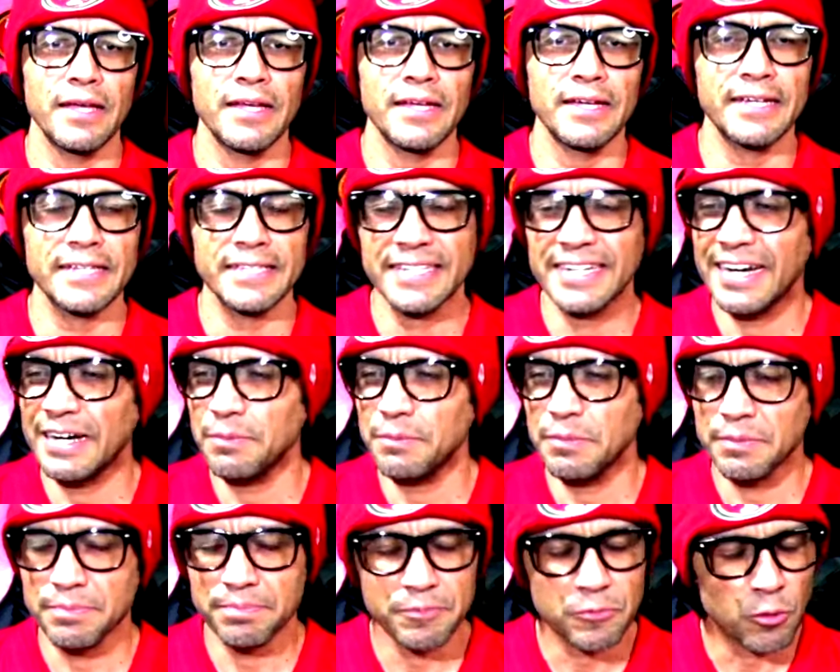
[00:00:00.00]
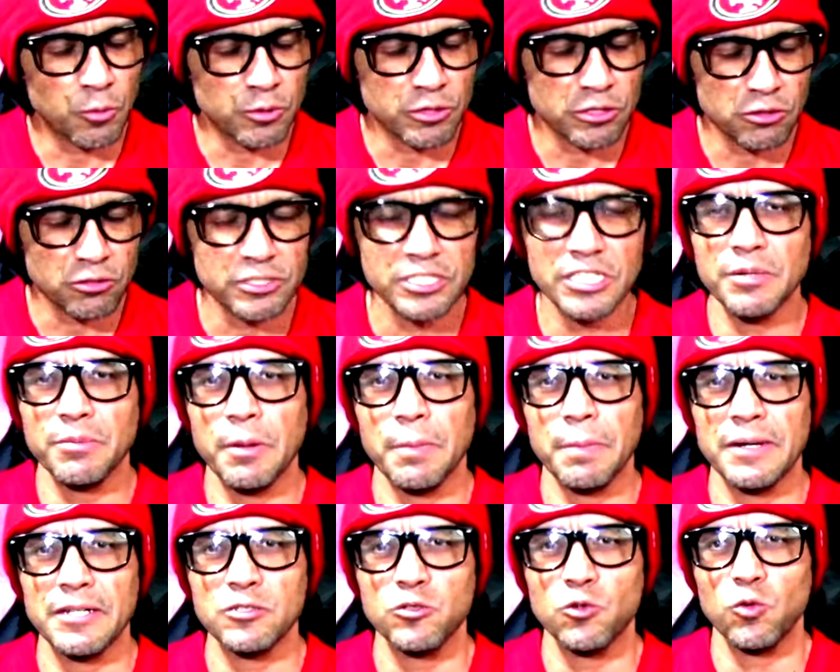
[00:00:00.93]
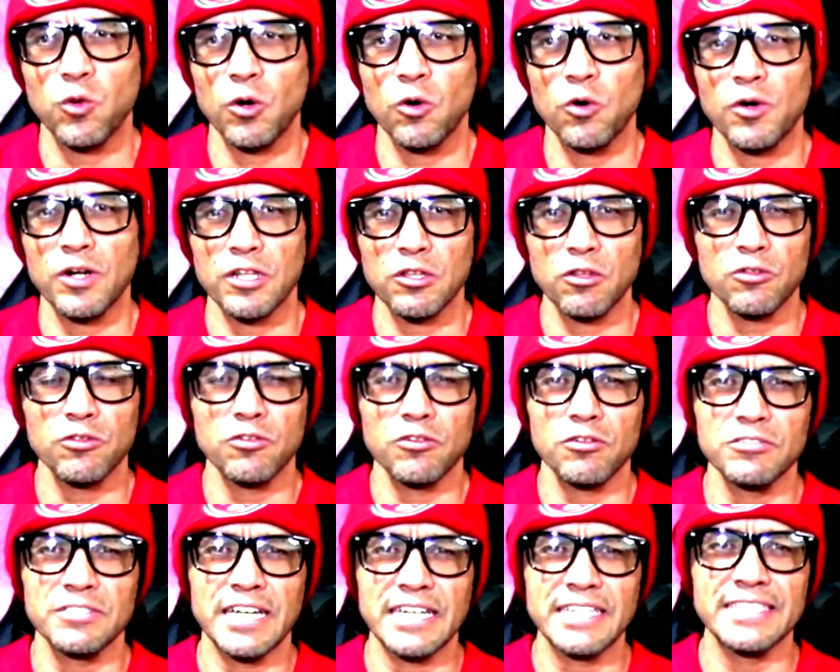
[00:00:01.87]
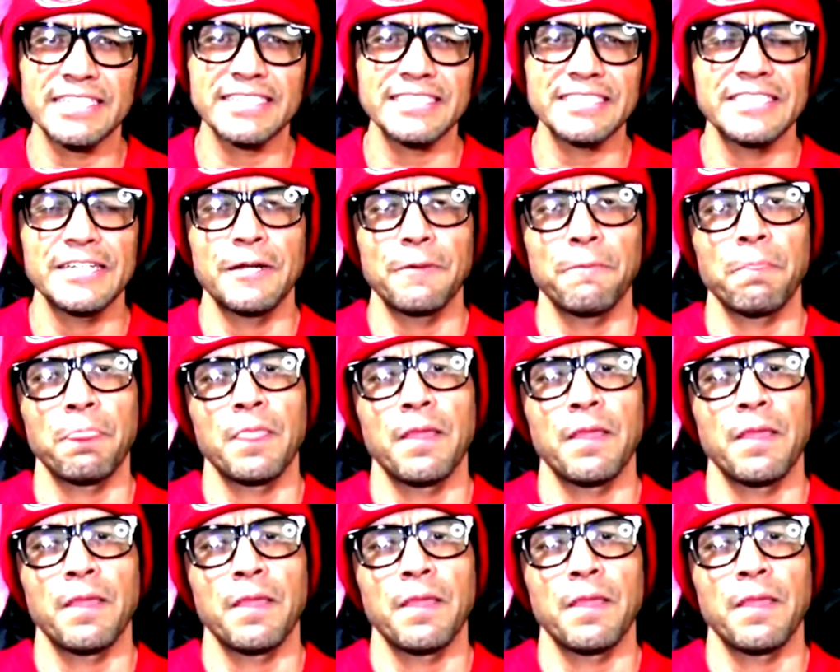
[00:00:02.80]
En general, como se los dije, me parece un juego redondo de los Niners.